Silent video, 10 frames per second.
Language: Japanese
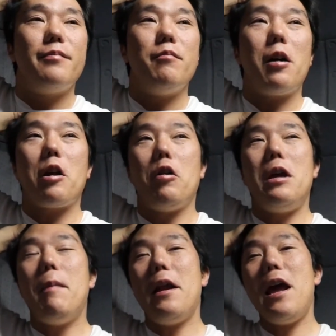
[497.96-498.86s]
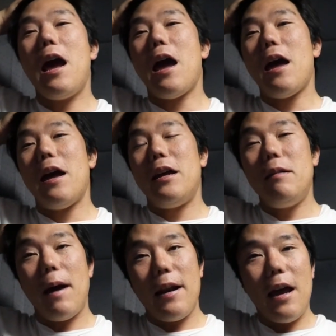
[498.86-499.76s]
まあけど今ね
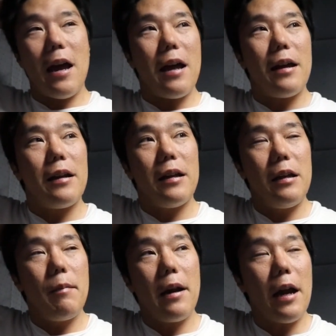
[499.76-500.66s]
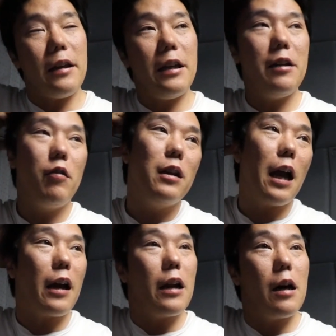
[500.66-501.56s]
今ね今何祈り
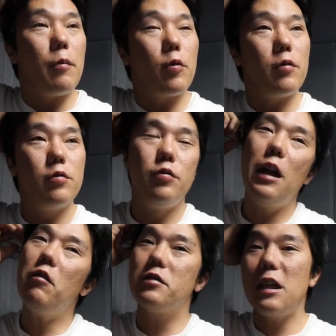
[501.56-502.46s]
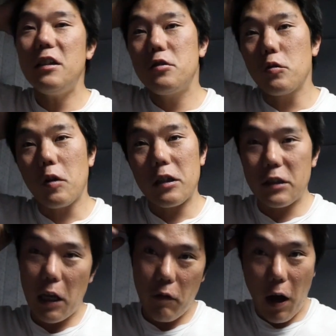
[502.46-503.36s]
たいかな僕船の船長とかし
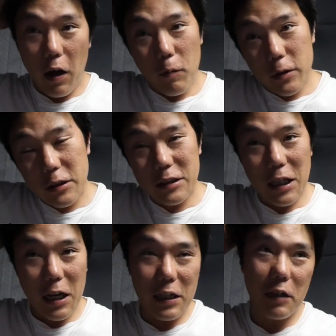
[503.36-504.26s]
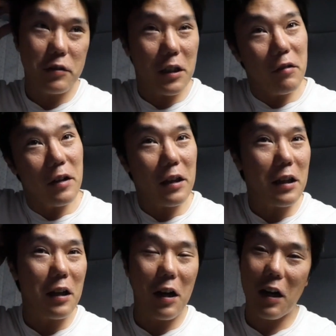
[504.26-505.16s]
たいわ人生やり直せるんやっ
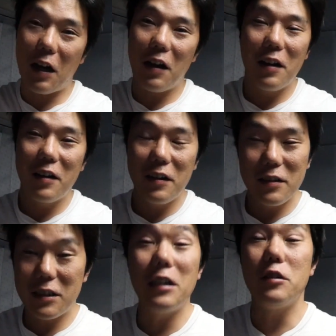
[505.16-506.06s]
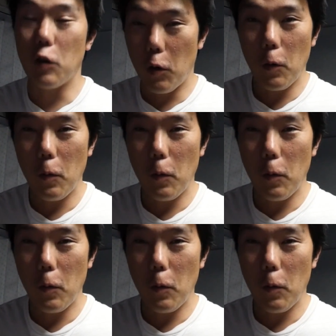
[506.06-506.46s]
たらなんか船長